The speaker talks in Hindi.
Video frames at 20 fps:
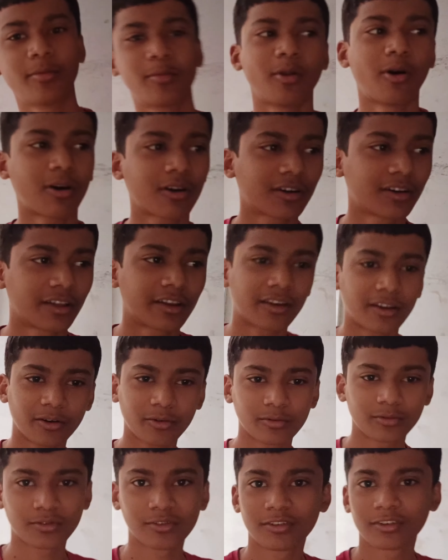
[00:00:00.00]
मैं ब्लॉक कर रहा
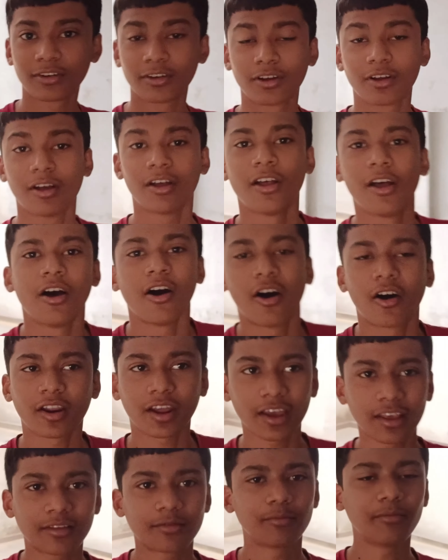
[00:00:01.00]
हूँ और
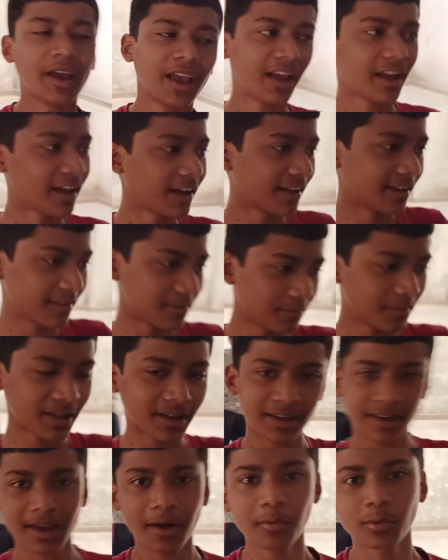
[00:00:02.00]
गई मैं
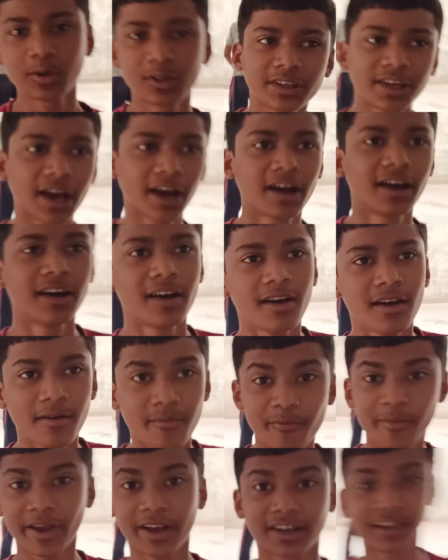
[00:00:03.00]
मैंने क्या बोल दिया
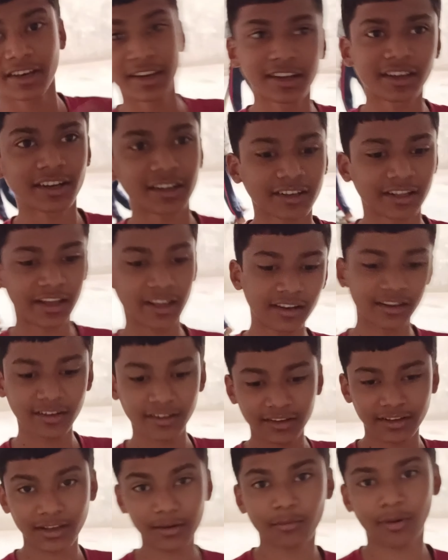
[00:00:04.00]
मैं क्रिकेट
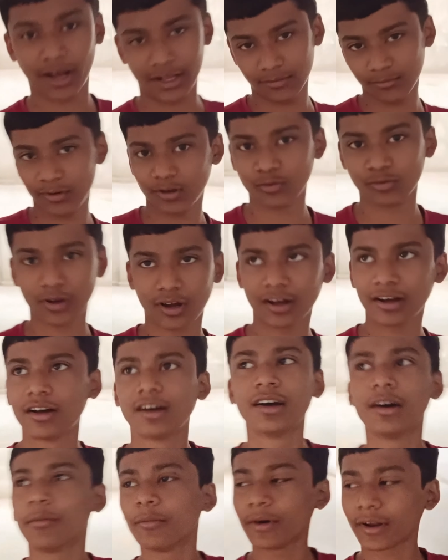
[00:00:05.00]
खेलने के बाद मिलूँगा
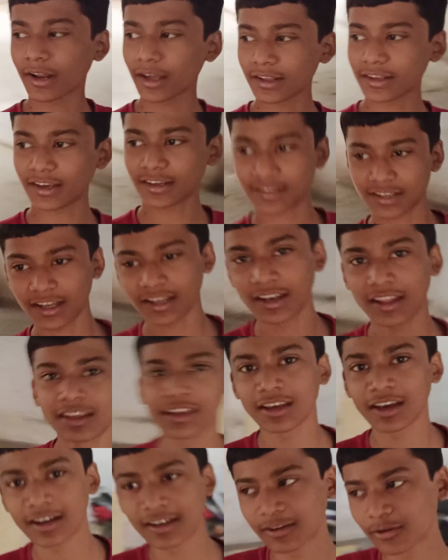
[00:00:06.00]
और गई ऐसा
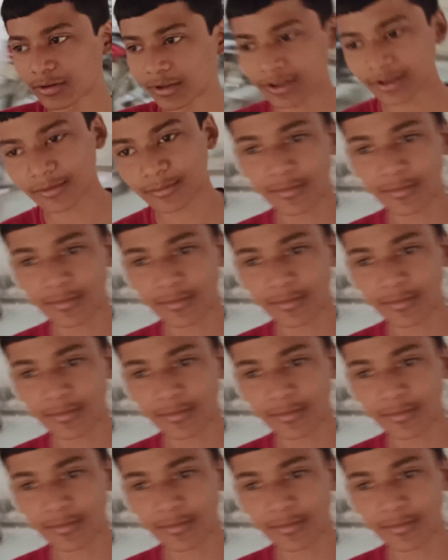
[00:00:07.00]
नहीं है क्योंकि